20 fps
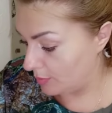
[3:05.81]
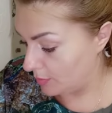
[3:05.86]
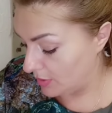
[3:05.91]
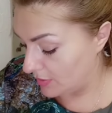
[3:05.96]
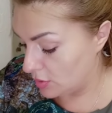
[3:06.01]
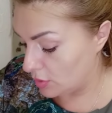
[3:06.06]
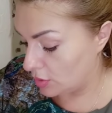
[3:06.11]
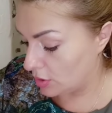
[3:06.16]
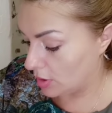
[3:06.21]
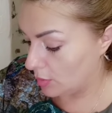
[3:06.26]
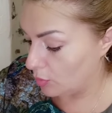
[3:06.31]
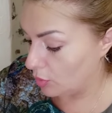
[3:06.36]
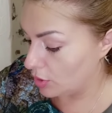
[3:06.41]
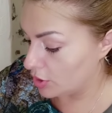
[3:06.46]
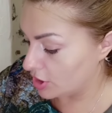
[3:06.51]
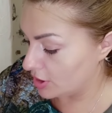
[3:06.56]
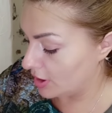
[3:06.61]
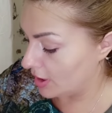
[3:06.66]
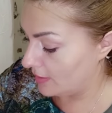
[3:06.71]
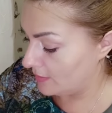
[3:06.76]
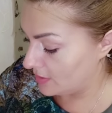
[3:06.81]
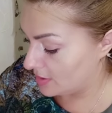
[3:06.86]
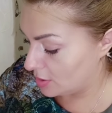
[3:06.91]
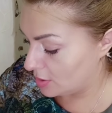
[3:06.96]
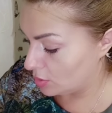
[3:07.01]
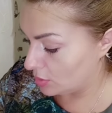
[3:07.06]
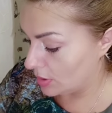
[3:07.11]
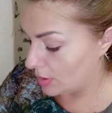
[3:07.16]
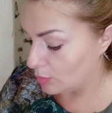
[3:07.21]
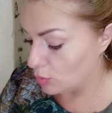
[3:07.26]
Мне все-таки больше нравится,
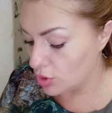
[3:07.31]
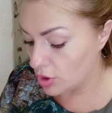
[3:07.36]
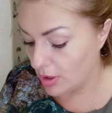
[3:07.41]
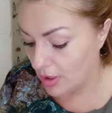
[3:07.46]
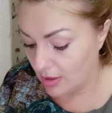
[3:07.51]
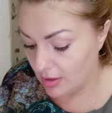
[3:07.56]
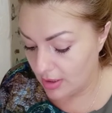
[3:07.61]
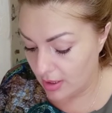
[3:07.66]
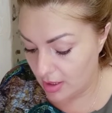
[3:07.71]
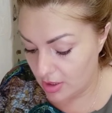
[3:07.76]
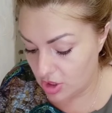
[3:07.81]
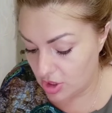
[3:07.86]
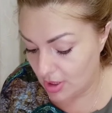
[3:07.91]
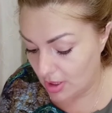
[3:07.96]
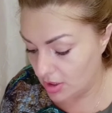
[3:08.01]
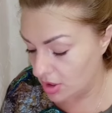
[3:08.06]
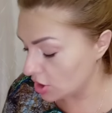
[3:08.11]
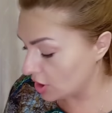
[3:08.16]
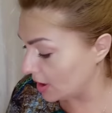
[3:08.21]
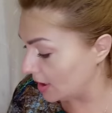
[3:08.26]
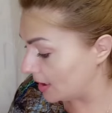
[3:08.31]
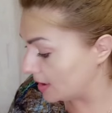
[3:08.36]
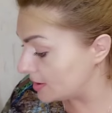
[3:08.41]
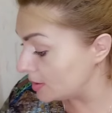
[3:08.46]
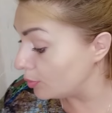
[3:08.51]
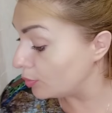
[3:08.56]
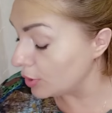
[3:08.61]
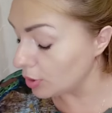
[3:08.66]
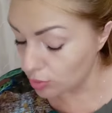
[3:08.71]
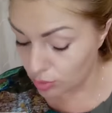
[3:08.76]
но ну, на мужа, когда штанишки
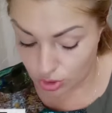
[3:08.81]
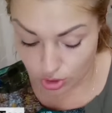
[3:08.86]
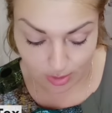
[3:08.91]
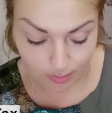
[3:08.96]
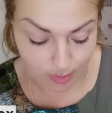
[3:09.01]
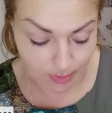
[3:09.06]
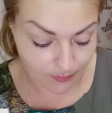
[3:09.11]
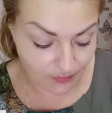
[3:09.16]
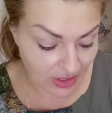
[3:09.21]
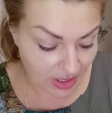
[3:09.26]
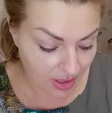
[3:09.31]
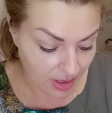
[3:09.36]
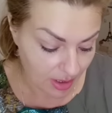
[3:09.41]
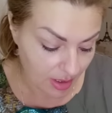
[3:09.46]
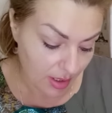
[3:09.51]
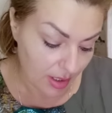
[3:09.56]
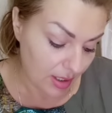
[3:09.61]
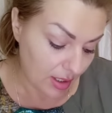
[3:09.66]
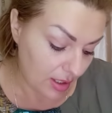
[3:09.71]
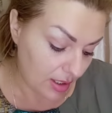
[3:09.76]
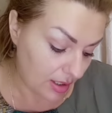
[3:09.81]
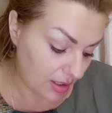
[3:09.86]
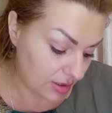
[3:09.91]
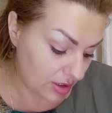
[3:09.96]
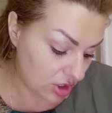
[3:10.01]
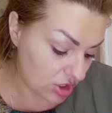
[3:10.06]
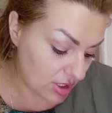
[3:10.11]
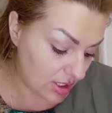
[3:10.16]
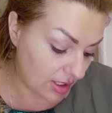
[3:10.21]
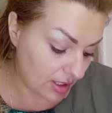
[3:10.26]
эти брючками, а
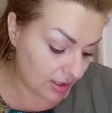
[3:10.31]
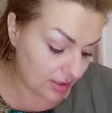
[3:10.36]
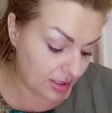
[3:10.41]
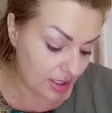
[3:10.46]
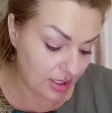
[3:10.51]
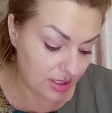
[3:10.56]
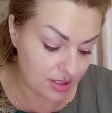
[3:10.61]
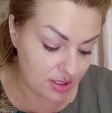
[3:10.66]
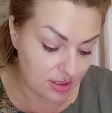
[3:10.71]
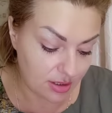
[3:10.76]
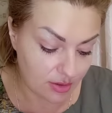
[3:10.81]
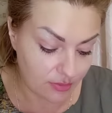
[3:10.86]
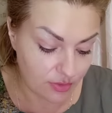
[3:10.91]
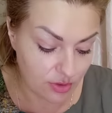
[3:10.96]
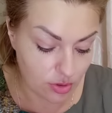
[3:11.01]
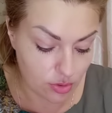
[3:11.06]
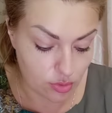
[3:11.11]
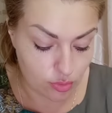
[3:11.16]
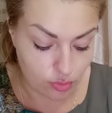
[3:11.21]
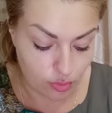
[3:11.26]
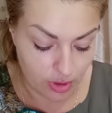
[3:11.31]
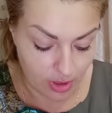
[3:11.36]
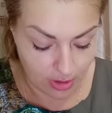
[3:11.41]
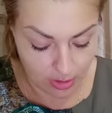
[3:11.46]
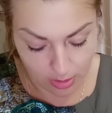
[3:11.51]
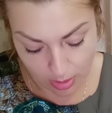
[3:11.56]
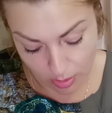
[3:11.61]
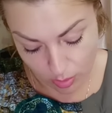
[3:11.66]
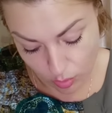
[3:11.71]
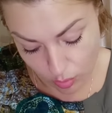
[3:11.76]
нежели когда резинка внизу.
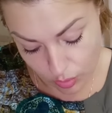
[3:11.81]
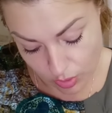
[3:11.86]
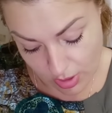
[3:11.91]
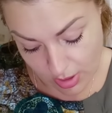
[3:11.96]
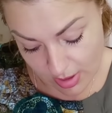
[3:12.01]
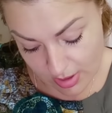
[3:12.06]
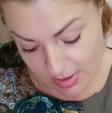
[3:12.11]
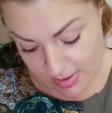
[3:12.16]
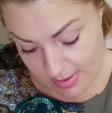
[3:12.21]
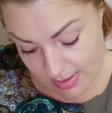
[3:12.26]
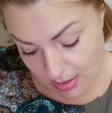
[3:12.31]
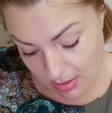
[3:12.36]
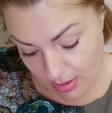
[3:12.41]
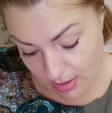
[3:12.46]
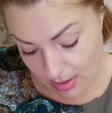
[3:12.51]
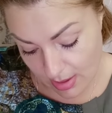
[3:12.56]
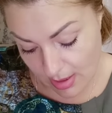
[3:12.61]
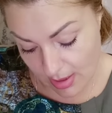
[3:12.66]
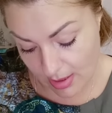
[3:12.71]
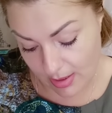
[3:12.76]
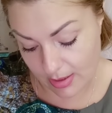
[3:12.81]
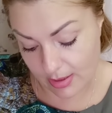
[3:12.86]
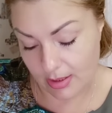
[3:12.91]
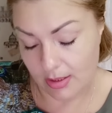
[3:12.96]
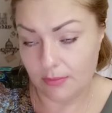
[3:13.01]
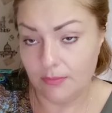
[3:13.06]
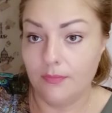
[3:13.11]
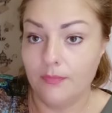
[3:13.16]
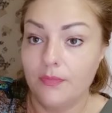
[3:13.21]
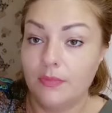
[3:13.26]
Это у нас
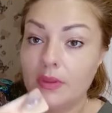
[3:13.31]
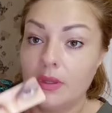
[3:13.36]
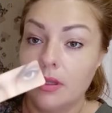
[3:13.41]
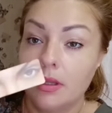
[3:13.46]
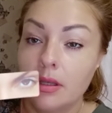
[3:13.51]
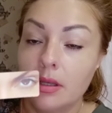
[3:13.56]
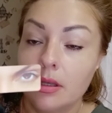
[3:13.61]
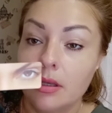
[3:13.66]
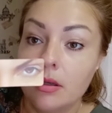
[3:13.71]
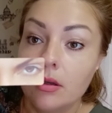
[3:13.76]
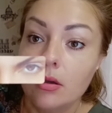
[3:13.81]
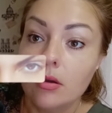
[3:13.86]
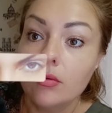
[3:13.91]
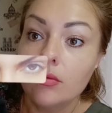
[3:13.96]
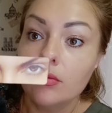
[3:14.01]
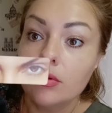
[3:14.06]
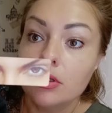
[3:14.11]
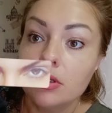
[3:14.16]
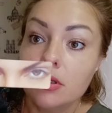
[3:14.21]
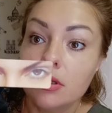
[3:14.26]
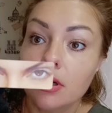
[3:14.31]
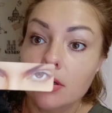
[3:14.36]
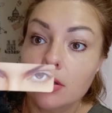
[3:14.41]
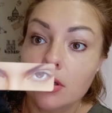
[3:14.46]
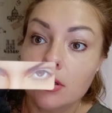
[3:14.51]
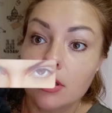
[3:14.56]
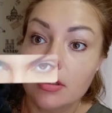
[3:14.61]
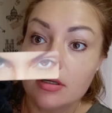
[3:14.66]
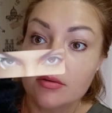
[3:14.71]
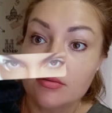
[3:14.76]
Натали. Вот
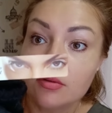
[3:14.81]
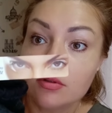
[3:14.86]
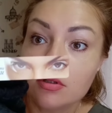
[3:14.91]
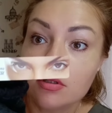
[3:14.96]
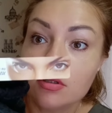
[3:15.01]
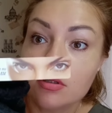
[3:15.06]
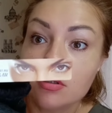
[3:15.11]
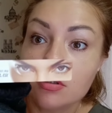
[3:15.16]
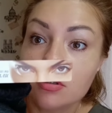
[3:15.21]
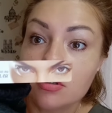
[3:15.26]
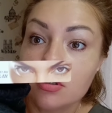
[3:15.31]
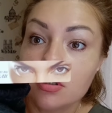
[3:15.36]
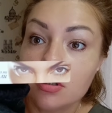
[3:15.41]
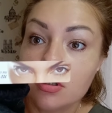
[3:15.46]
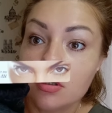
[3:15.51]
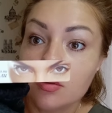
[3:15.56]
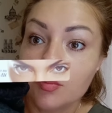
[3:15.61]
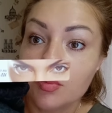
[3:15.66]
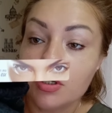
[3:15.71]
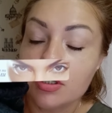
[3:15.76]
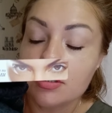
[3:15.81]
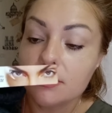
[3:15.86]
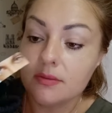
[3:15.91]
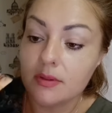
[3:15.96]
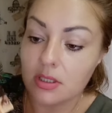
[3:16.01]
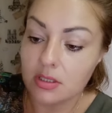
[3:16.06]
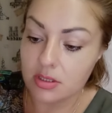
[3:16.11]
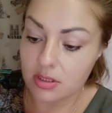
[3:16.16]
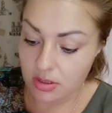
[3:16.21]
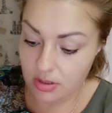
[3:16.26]
такая вот
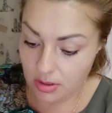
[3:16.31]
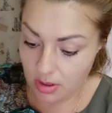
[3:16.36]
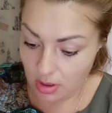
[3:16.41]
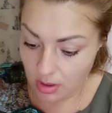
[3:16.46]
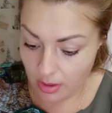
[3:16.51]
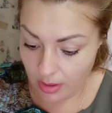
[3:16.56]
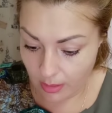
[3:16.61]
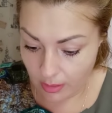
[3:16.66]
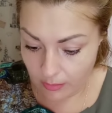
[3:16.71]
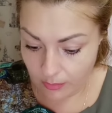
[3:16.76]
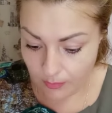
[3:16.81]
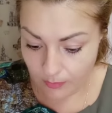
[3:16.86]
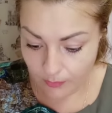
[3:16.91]
производитель, да?